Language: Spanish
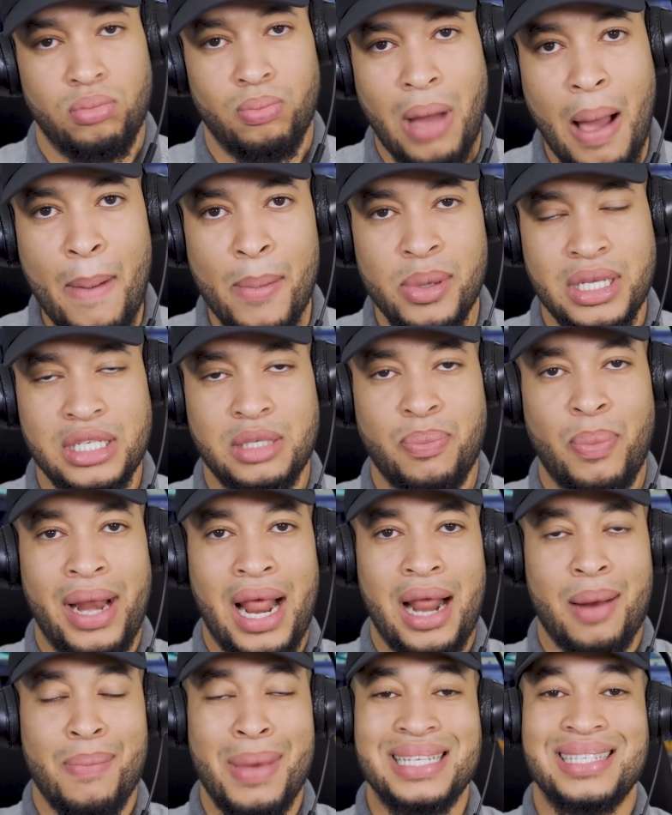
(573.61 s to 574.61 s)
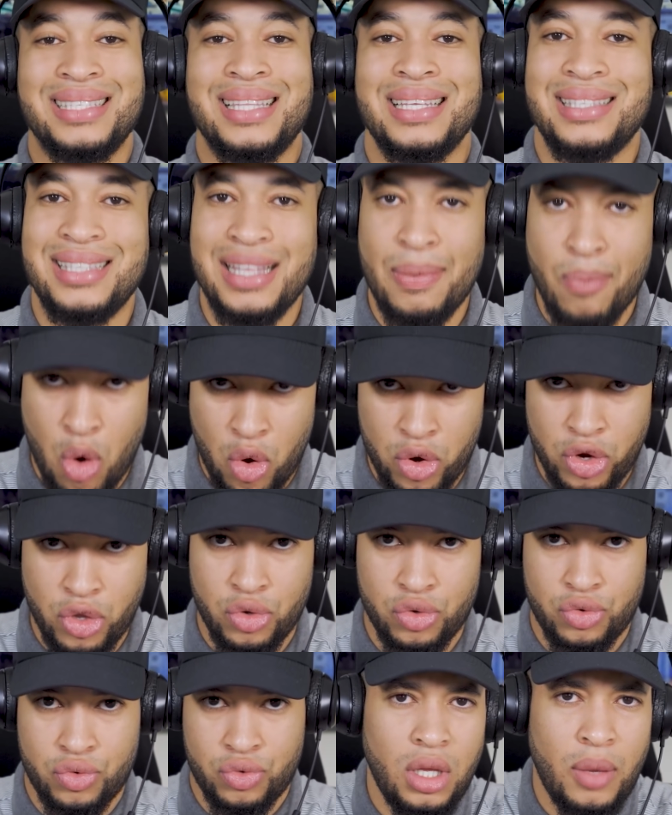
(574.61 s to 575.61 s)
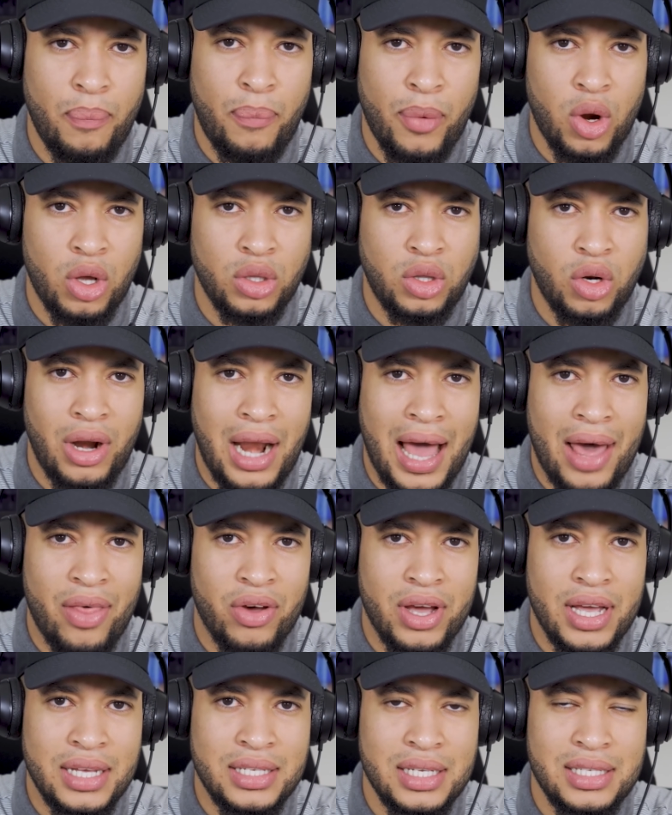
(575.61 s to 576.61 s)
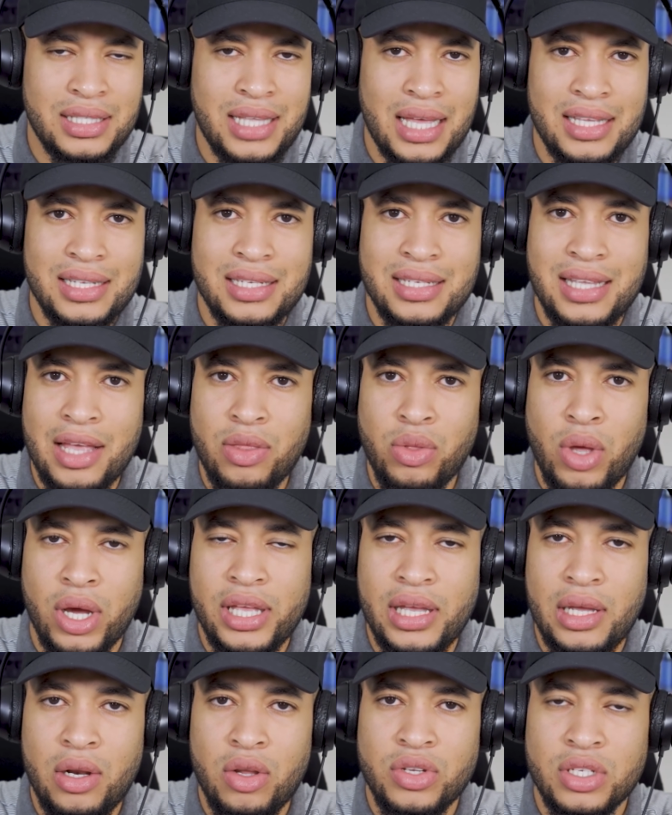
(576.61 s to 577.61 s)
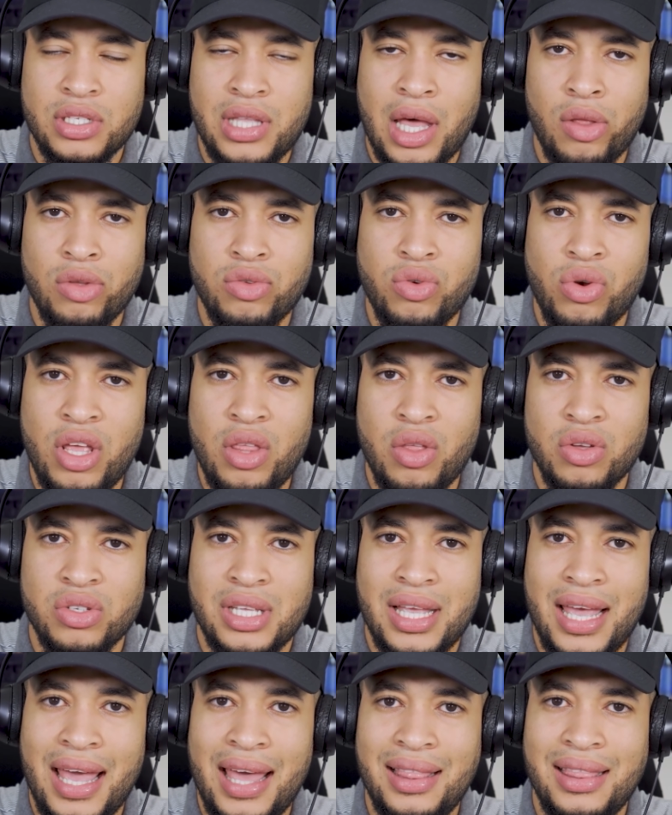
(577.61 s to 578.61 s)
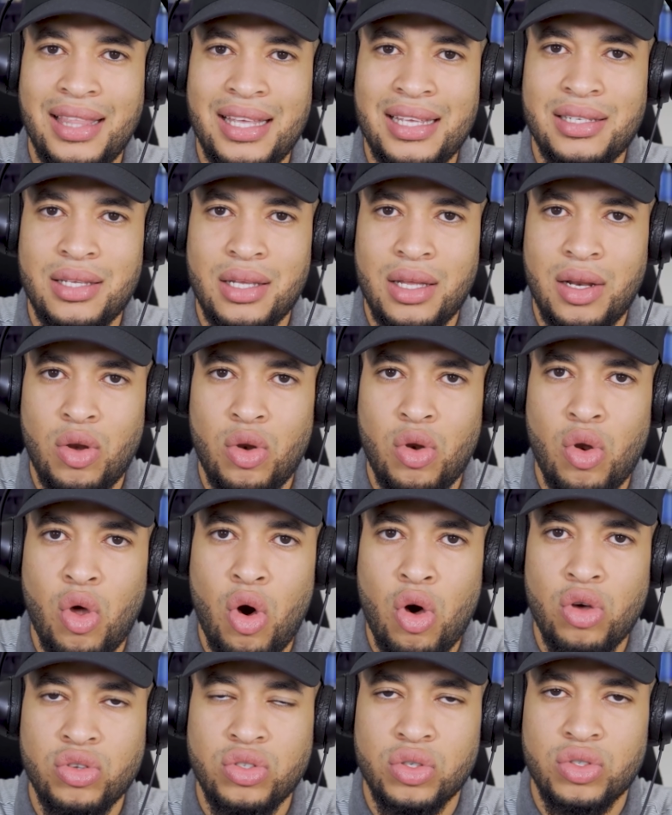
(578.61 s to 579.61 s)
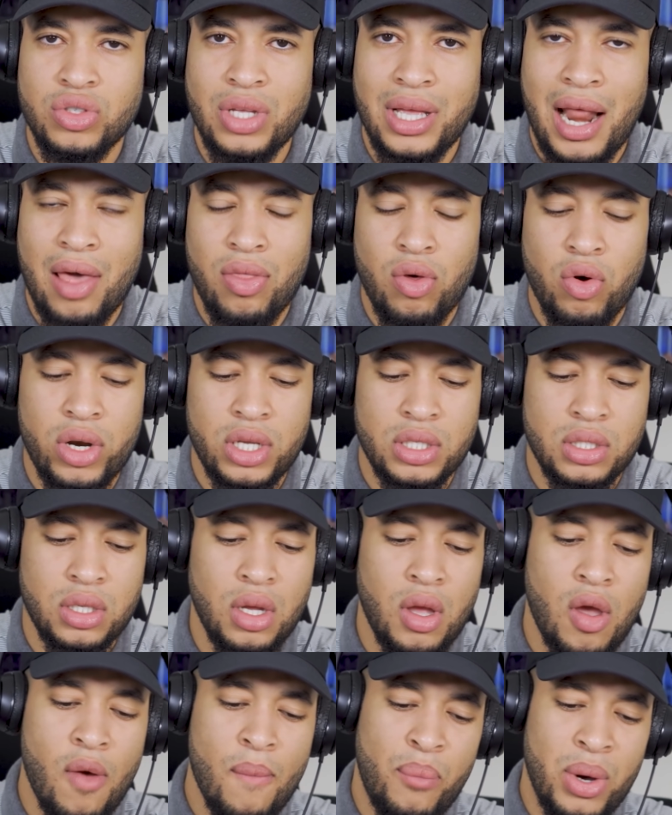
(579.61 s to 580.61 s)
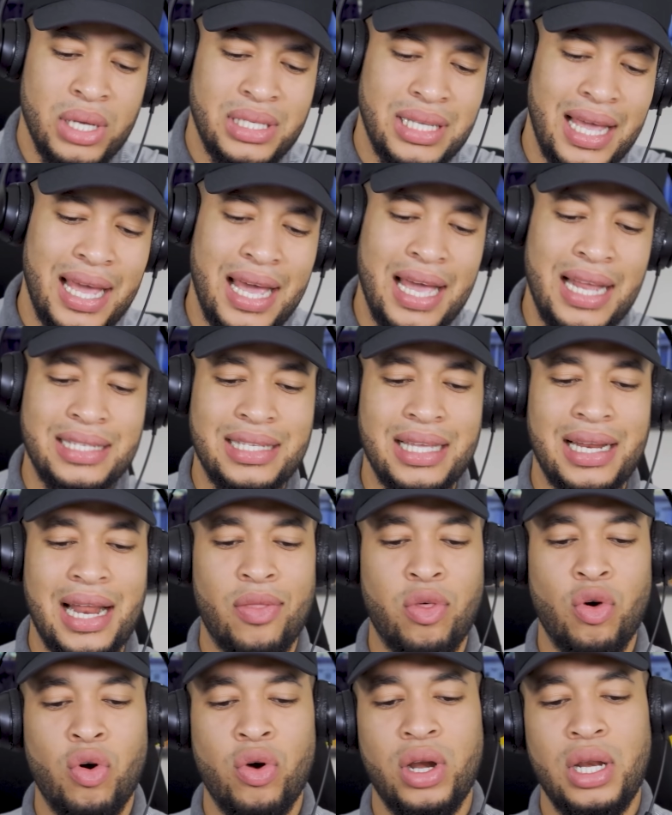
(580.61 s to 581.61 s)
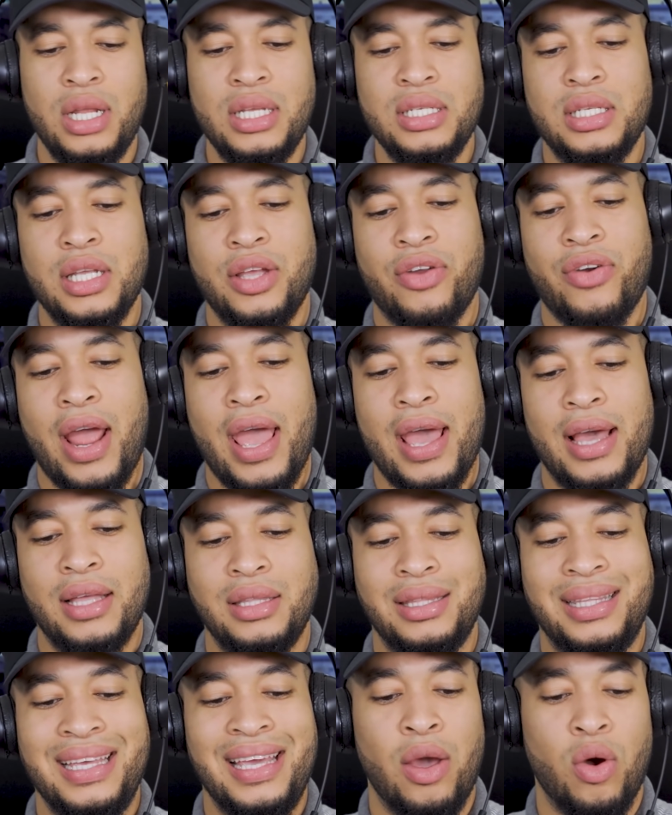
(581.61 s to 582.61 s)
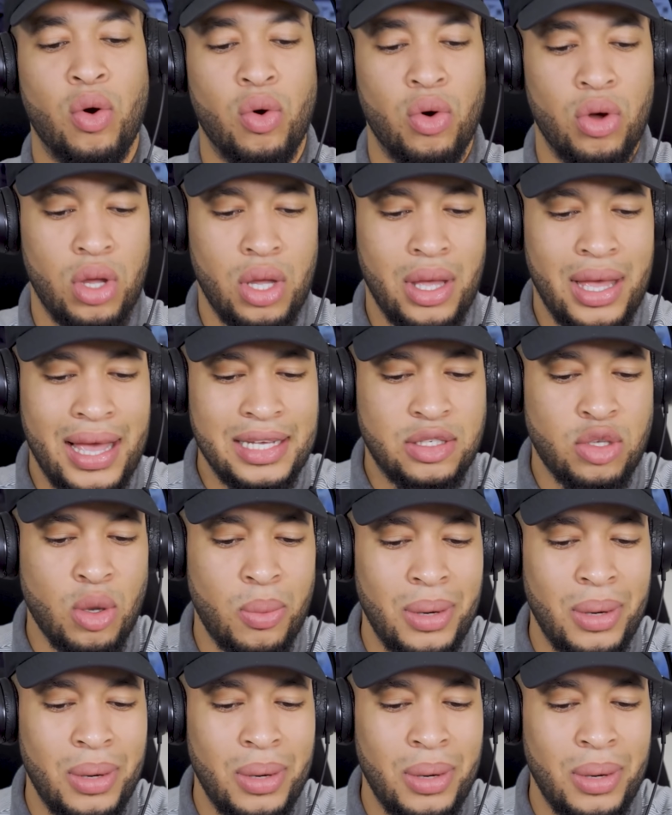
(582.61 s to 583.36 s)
Vamos a esperar más testimonios. Y por otro lado, ¿qué se está diciendo aquí en los Estados Unidos? ¿Qué dicen los senadores? Pues el senador Lindsey Graham dijo, es